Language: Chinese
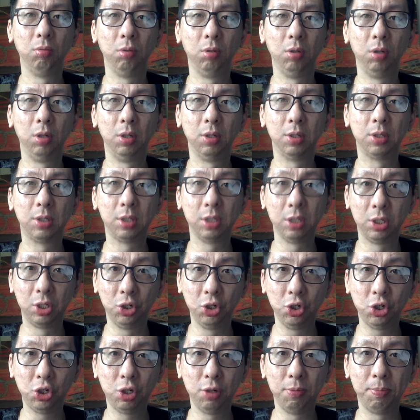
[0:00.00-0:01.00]
呃，色
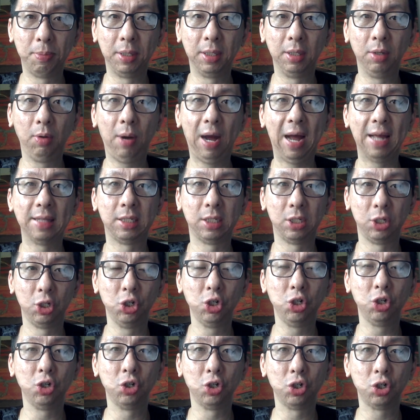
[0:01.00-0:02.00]
情视频的话，其
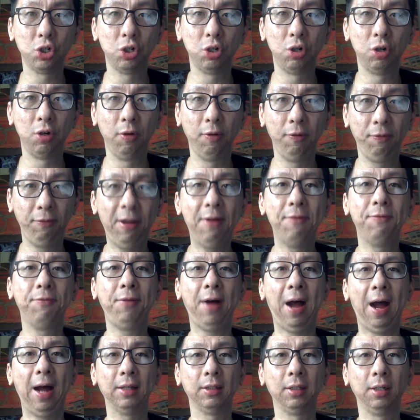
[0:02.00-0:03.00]
实是犯
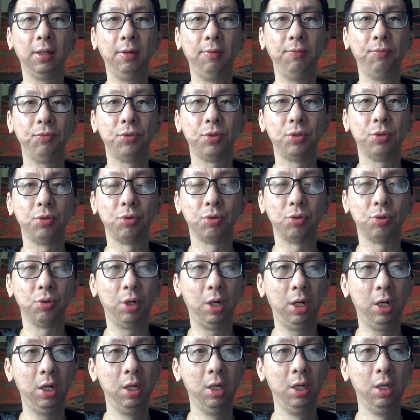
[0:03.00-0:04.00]
法的，就是
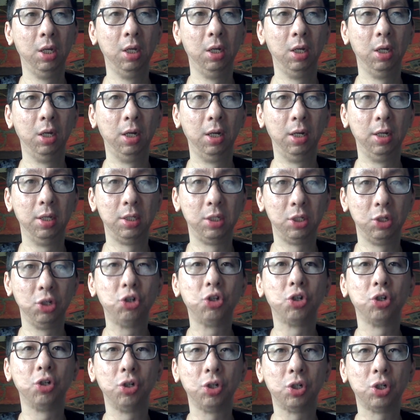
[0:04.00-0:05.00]
说，呃，其
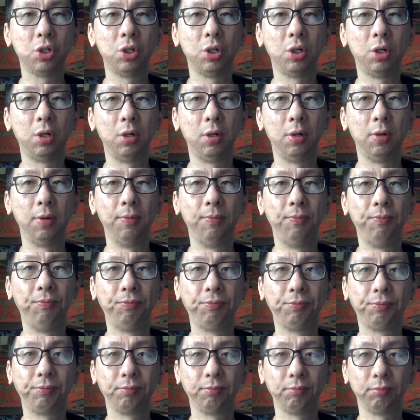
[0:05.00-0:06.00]
实是，
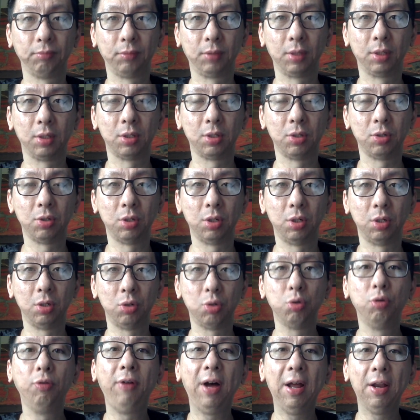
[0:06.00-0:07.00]
就是
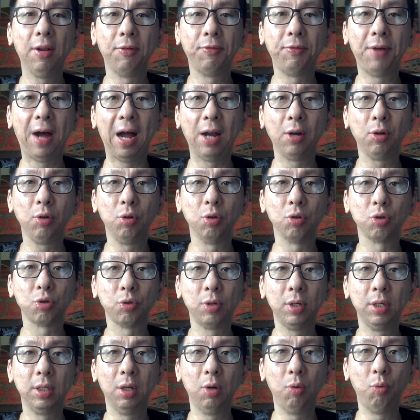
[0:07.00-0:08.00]
触犯了法律，
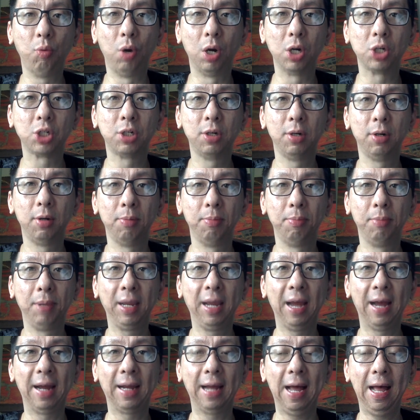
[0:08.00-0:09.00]
所以呢，我是没
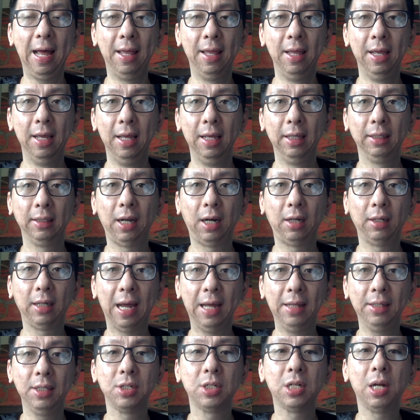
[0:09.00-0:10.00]
敢看。但是
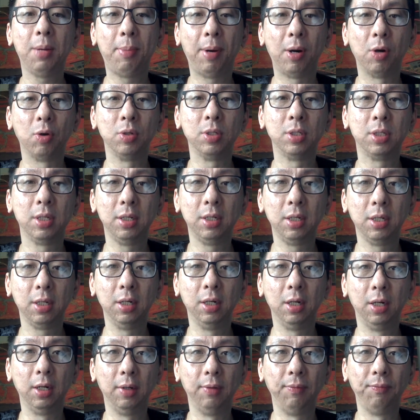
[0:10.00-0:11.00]
它那上面有一些这
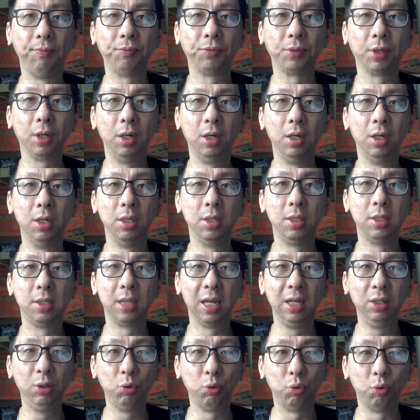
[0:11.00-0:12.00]
个，呃，
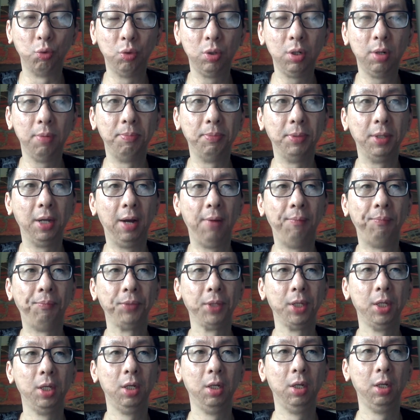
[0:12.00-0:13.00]
截图什么的，
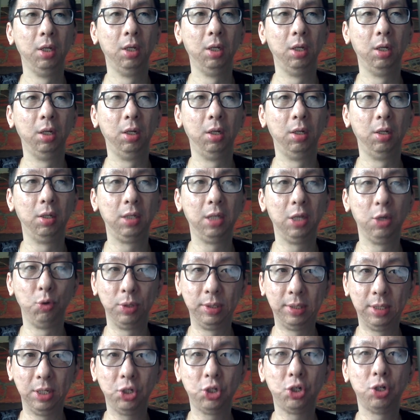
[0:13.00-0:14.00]
呃，也有一
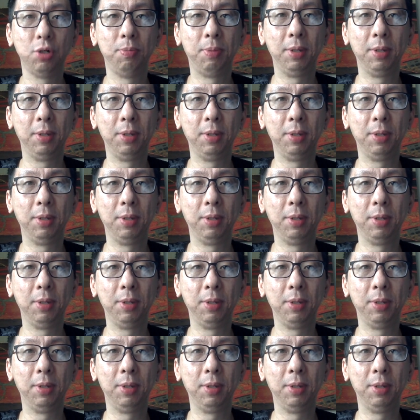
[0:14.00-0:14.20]
些视